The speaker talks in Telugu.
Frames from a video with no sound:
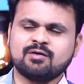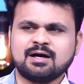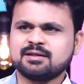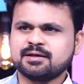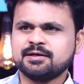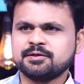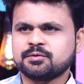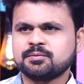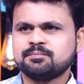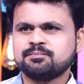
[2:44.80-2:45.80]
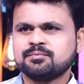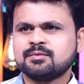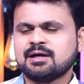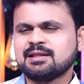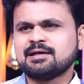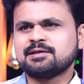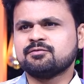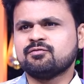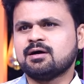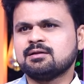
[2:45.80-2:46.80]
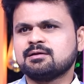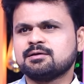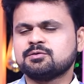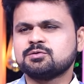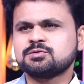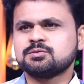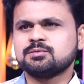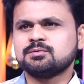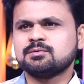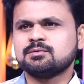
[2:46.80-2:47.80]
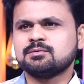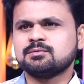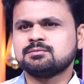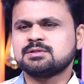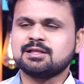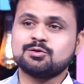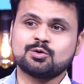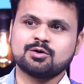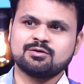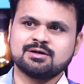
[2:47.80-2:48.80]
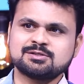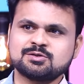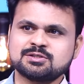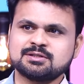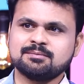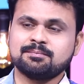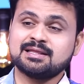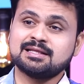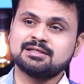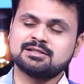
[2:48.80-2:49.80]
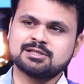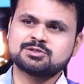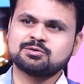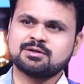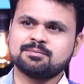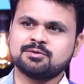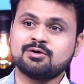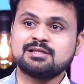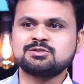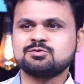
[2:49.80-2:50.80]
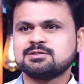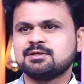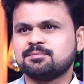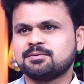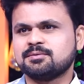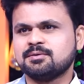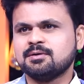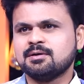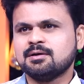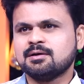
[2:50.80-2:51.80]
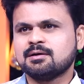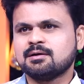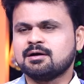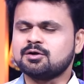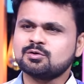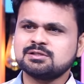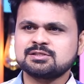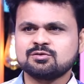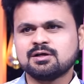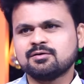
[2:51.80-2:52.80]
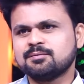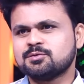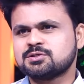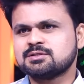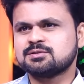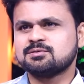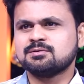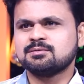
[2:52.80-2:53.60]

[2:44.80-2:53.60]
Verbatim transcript: ఫాదరే హీరో అలాంటిది ఫాదర్ ఈరోజు చాలా దూరంగా ఉండాల్సి వచ్చింది పిల్లల్ని తలుచుకున్నప్పుడు వాళ్ళని చూసినప్పుడు కంట్రోల్ చేసుకోగలవు ఎమోషన్స్